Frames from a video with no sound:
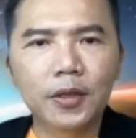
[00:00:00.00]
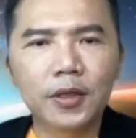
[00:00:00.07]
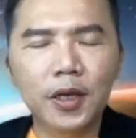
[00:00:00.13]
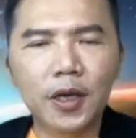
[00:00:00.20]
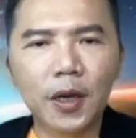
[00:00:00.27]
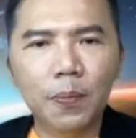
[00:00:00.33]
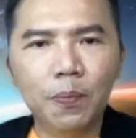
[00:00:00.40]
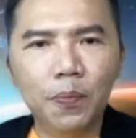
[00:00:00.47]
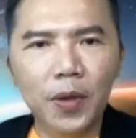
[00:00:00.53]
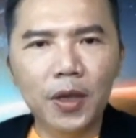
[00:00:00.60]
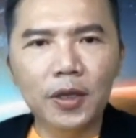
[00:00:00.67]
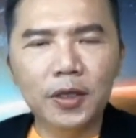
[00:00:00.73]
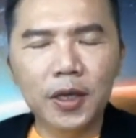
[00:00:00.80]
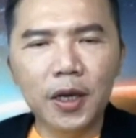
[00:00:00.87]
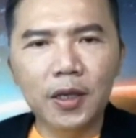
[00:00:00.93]
这个
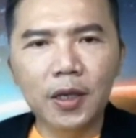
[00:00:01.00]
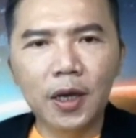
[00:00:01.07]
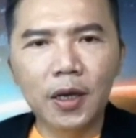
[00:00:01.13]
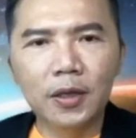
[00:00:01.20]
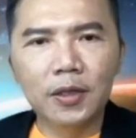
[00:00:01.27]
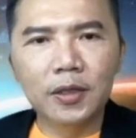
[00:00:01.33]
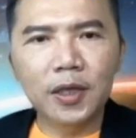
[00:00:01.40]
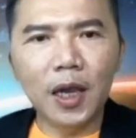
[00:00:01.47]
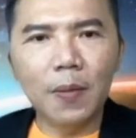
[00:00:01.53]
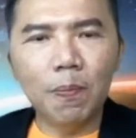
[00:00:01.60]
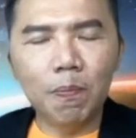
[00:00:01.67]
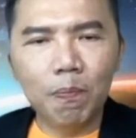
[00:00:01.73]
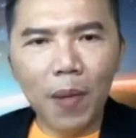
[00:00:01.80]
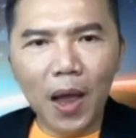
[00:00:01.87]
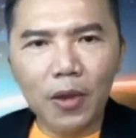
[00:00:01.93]
病情呢，在
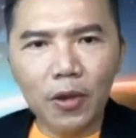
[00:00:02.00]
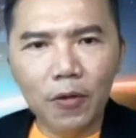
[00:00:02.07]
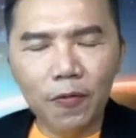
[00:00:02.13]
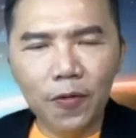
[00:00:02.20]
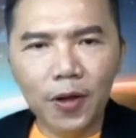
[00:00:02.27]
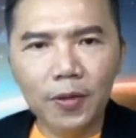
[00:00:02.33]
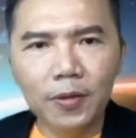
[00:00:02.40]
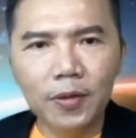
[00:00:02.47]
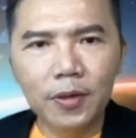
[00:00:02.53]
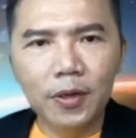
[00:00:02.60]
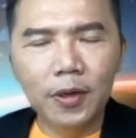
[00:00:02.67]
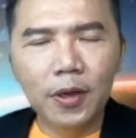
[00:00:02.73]
八月份，